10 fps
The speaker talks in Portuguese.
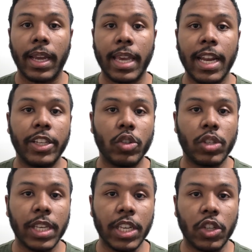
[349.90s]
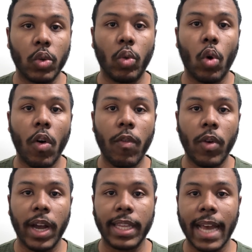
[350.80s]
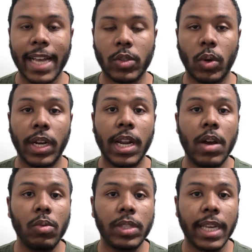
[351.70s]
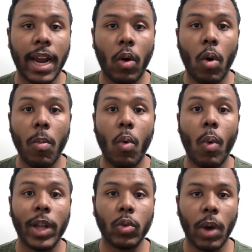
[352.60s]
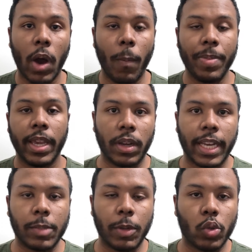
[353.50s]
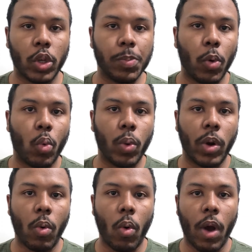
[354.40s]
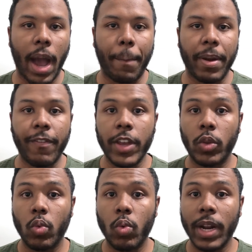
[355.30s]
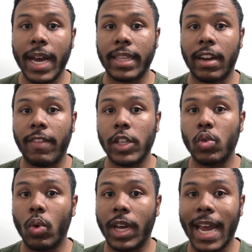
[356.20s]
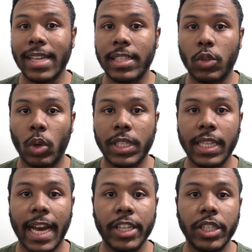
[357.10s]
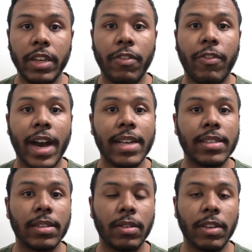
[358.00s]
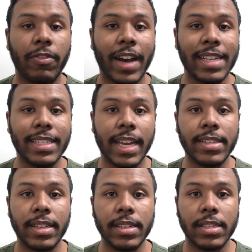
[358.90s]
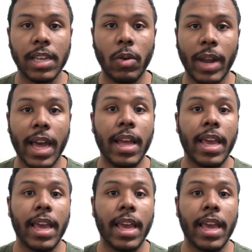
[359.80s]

Que ele disse o seguinte: o novo cadastro não será como o atual, que as pessoas procuram a prefeitura através do CRAS da sua cidade e façam e fazem a inscrição, né,